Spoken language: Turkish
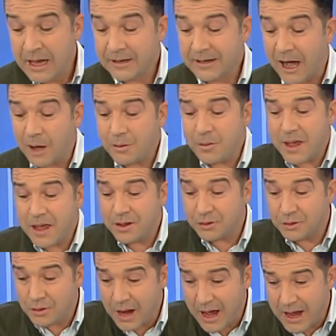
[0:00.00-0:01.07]
Nabi Bey
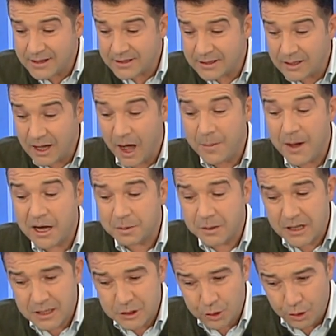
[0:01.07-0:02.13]
günaydın.
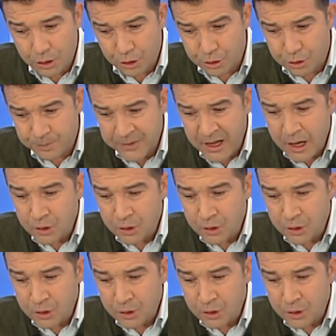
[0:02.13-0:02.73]
Abartmadan söylüyorum.